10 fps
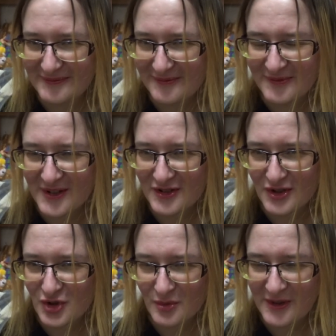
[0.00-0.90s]

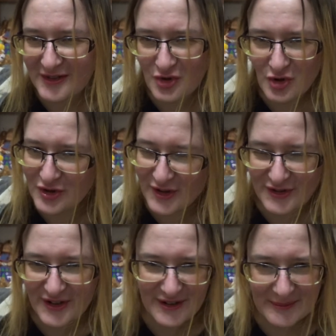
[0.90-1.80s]
уверена, что мне ничего не
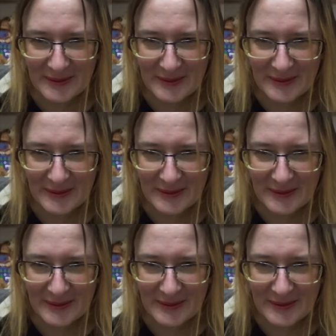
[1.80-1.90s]
достанется,